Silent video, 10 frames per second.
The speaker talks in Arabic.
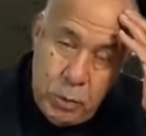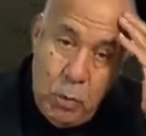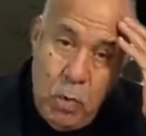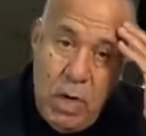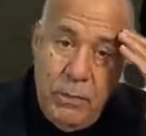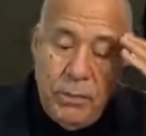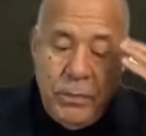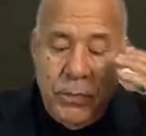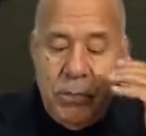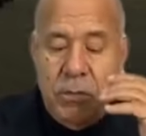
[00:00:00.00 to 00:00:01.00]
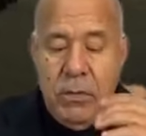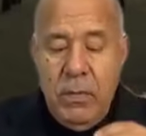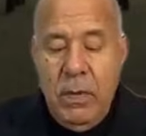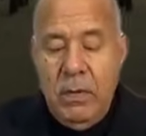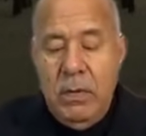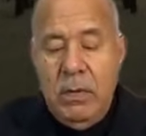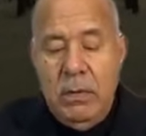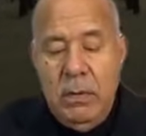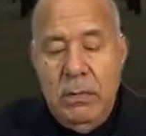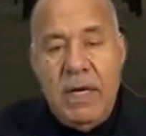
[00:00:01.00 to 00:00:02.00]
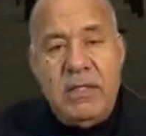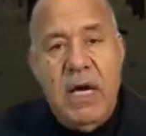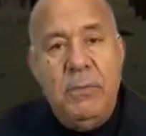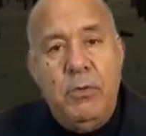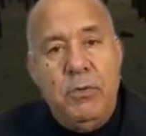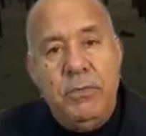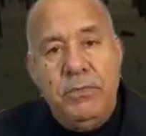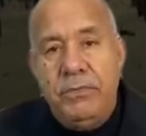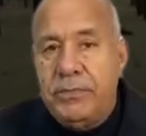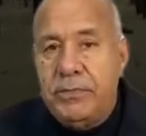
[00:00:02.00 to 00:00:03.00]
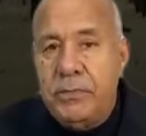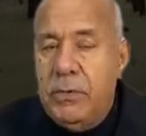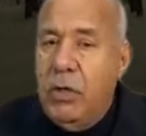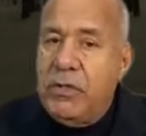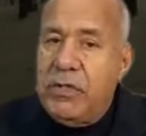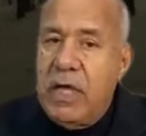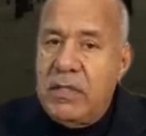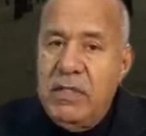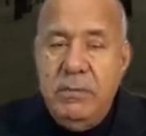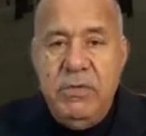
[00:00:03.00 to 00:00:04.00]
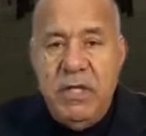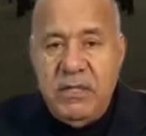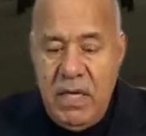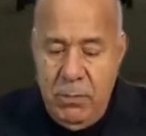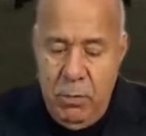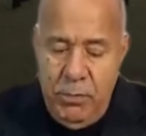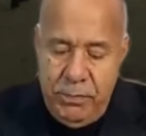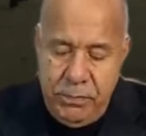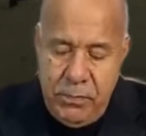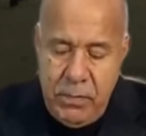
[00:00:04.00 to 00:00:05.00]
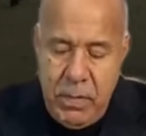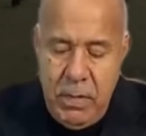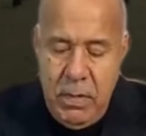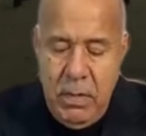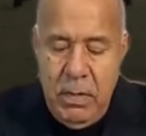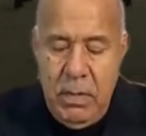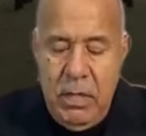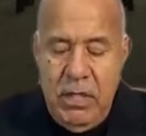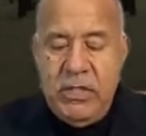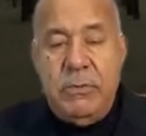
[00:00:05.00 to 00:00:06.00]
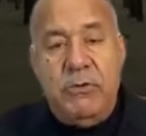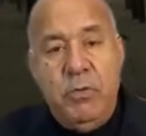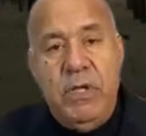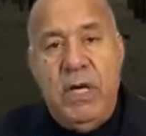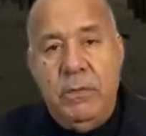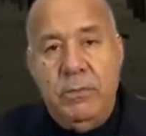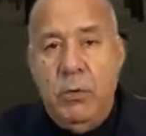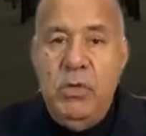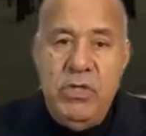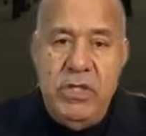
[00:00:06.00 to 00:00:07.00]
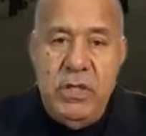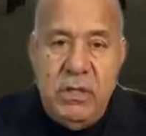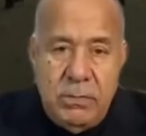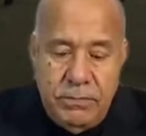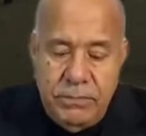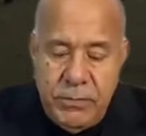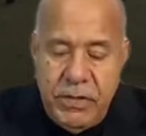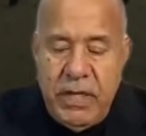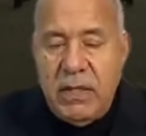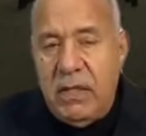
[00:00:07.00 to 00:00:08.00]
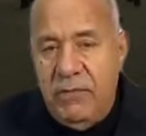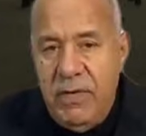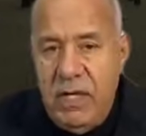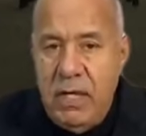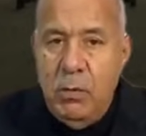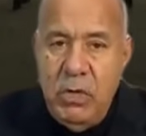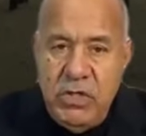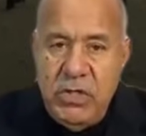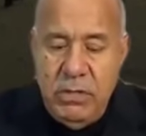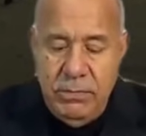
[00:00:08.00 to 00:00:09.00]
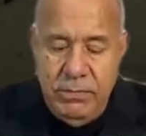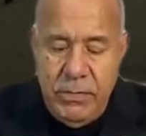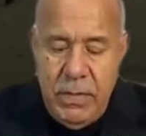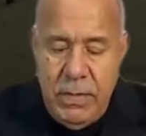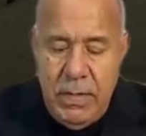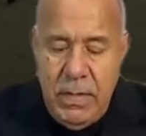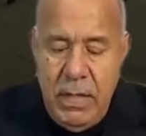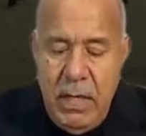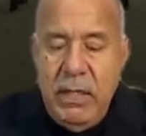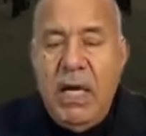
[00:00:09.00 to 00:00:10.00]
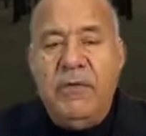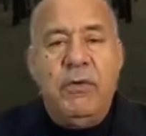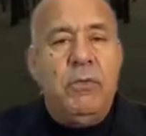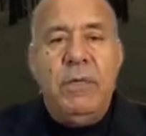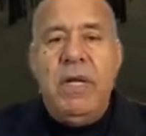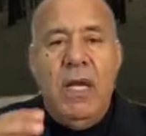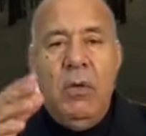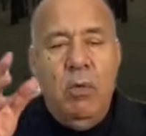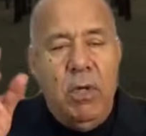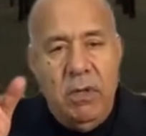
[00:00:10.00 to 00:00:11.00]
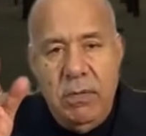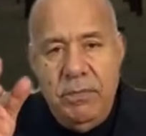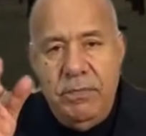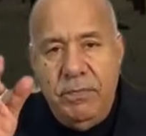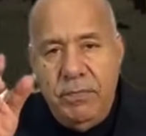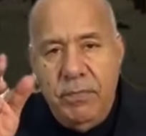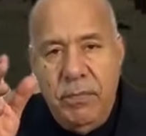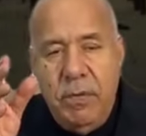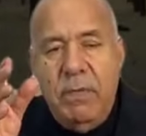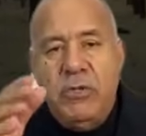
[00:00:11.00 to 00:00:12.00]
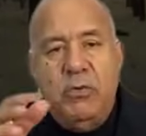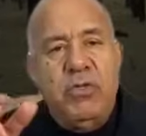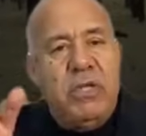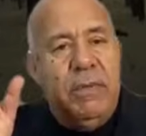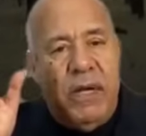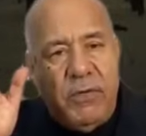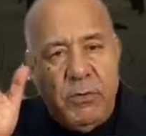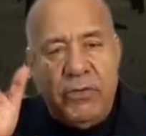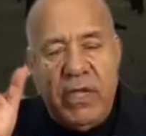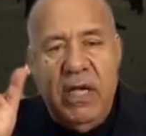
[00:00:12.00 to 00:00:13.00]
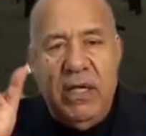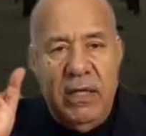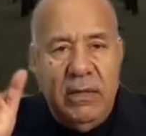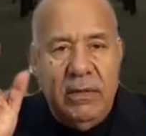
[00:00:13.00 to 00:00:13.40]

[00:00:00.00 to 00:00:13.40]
هو مع صحابو يحط الطاكسي يمشي عند صحابو يشرب شويه ويجي يتعطل في الليل ويجي هي عرفته من النهار الاول لما تزوجت فيه عرفته سكيري